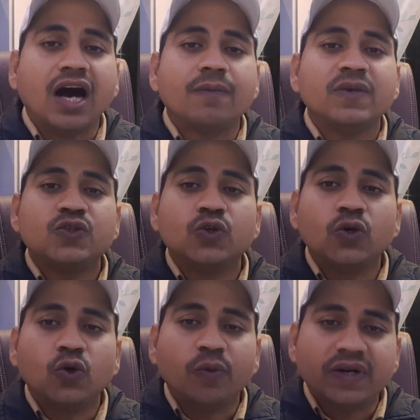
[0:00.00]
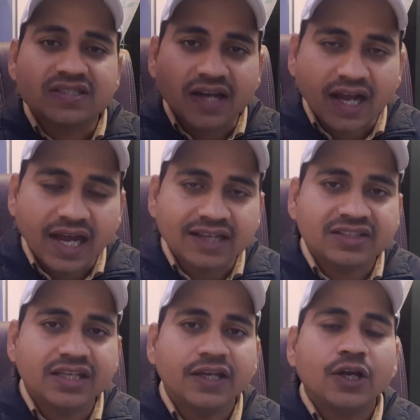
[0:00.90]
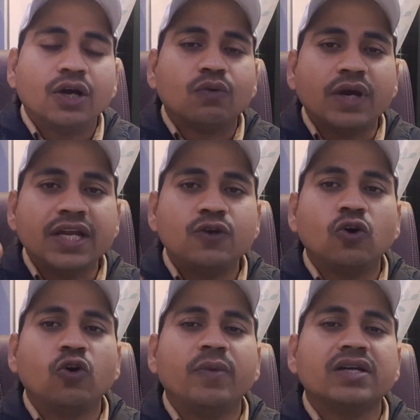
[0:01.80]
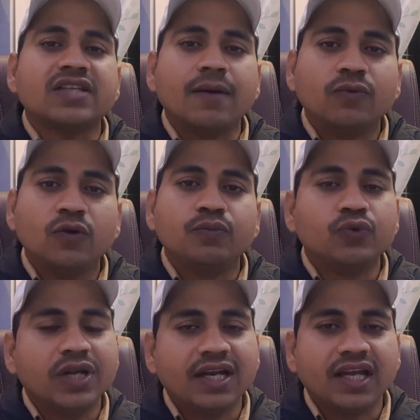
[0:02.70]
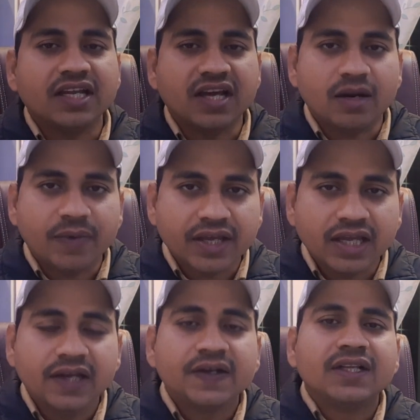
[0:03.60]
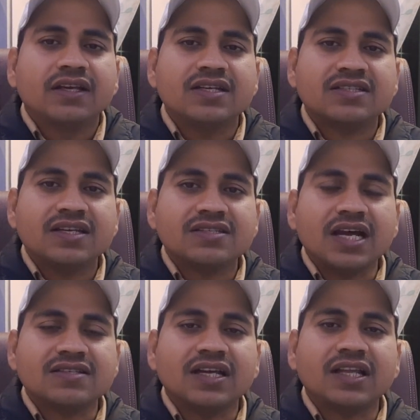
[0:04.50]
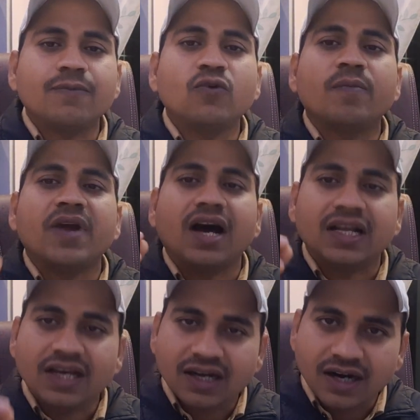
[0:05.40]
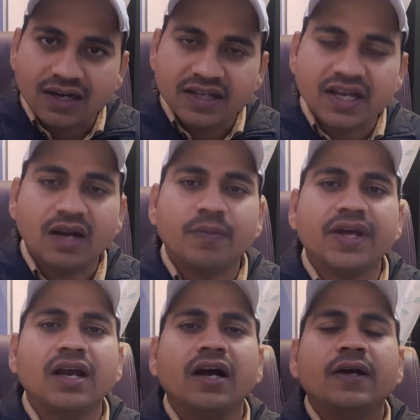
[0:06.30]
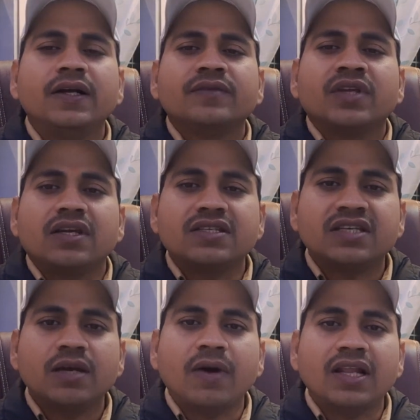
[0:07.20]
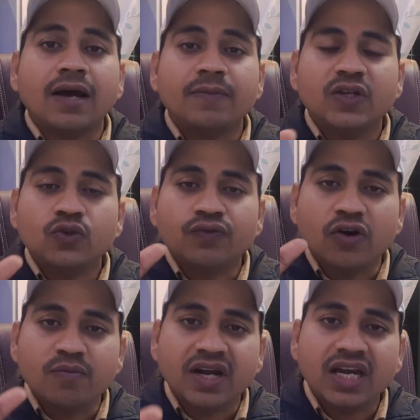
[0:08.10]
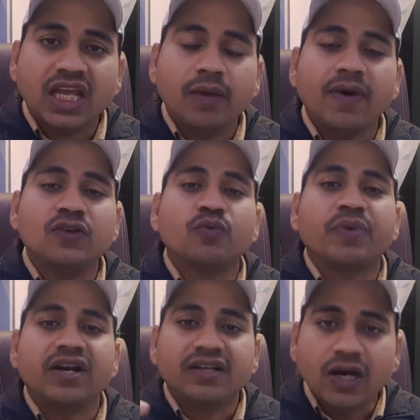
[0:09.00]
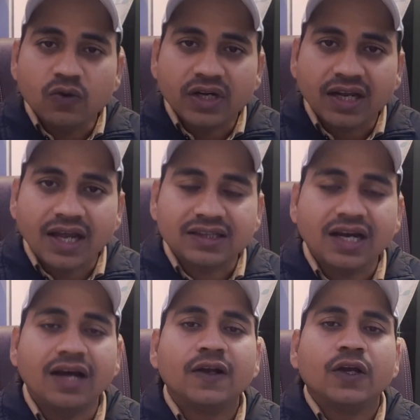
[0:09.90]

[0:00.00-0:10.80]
आपने जो डॉक्यूमेंट्स लगाए थे वही डॉक्यूमेंट्स आपको पूरे लेके जाना पड़ेंगे इसके साथ साथ आपको अपना आधार कार्ड ले जाना पड़ेगा इसके बाद आपने जो फॉर्म भरने के बाद जो प्रिंट आउट निकला था